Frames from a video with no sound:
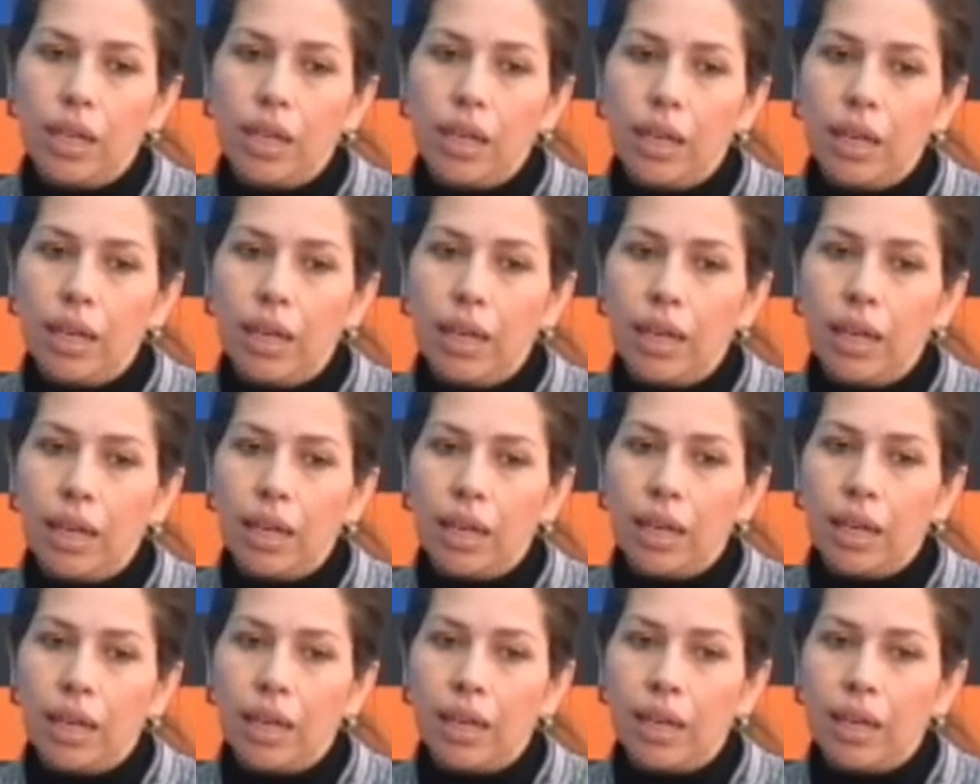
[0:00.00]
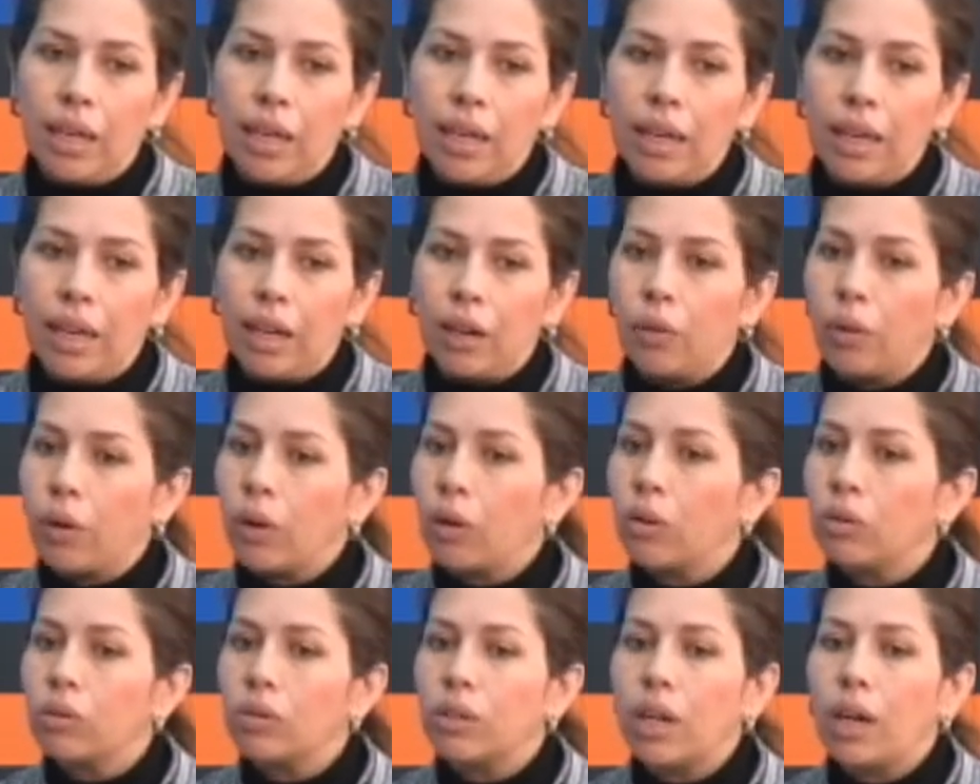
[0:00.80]
y, que no
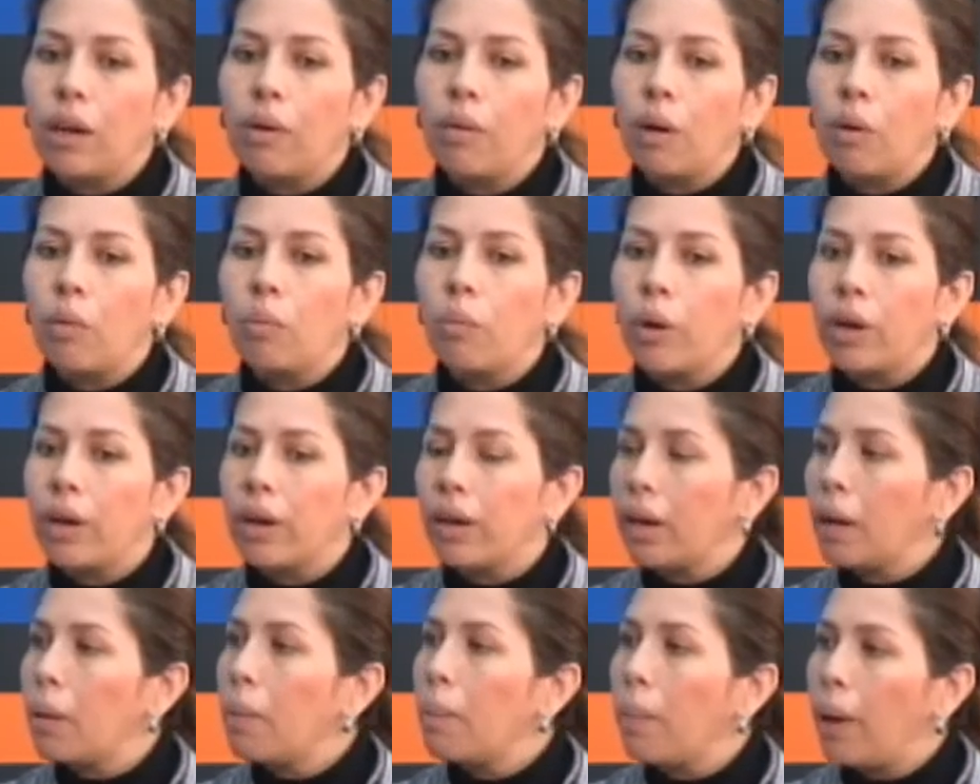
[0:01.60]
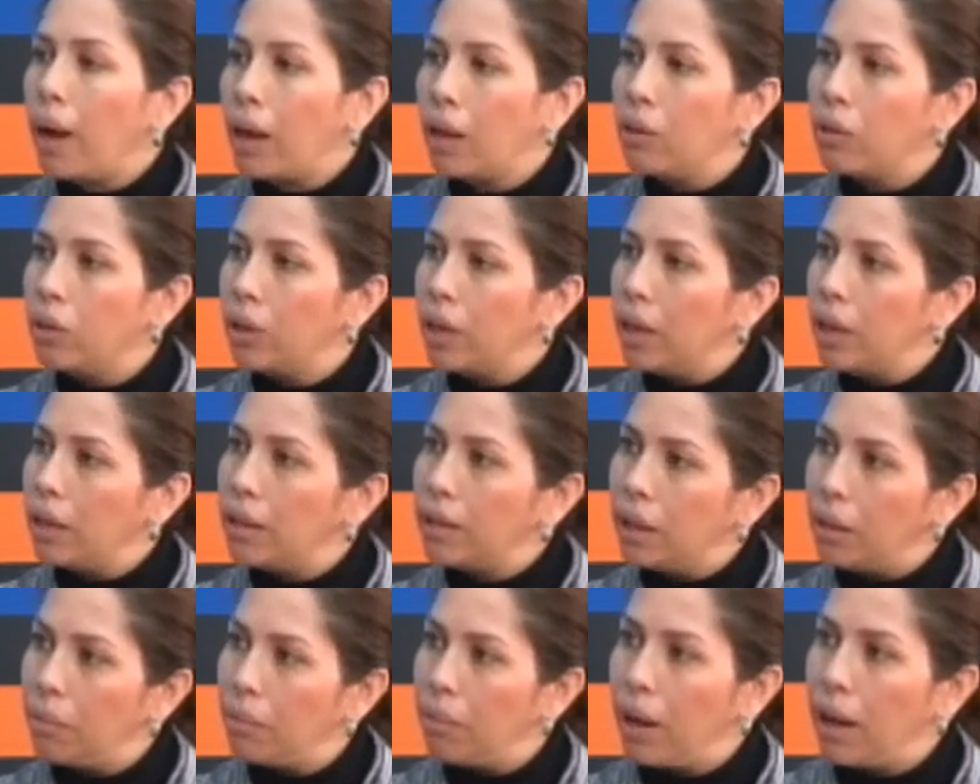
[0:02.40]
encontraba un buen respaldo en
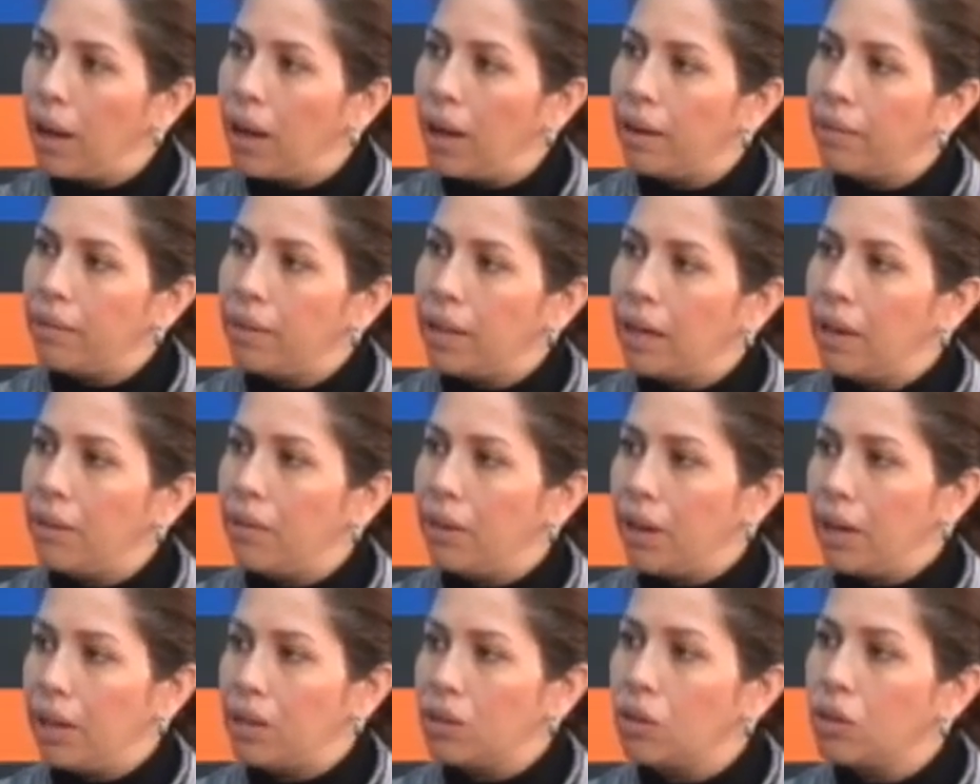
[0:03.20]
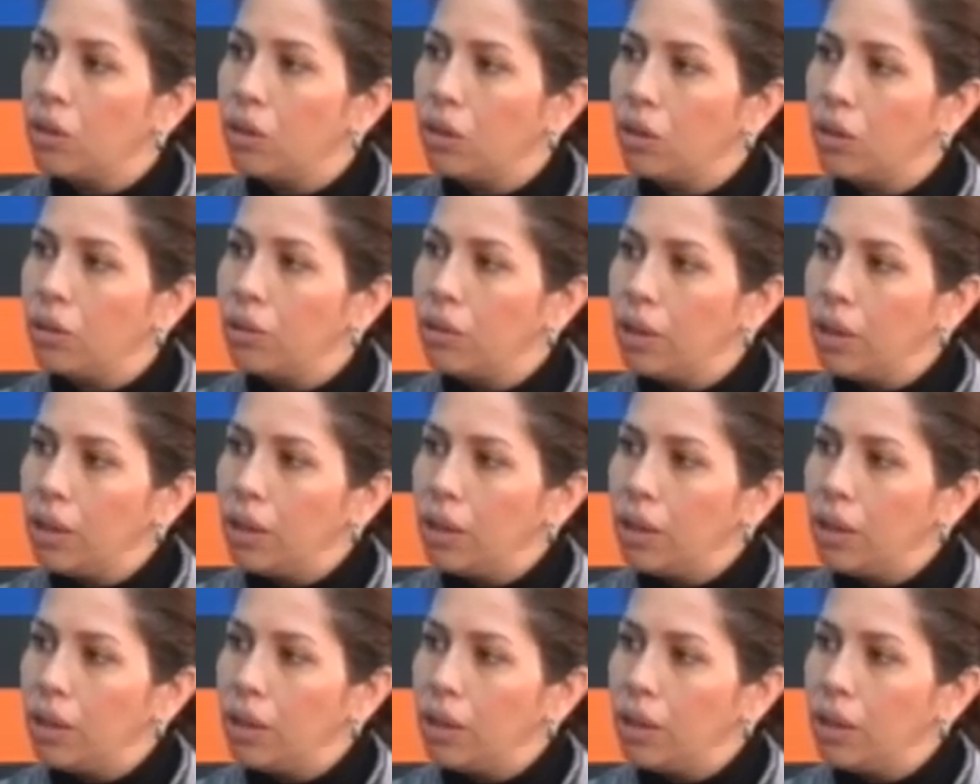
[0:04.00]
el tema de navegación.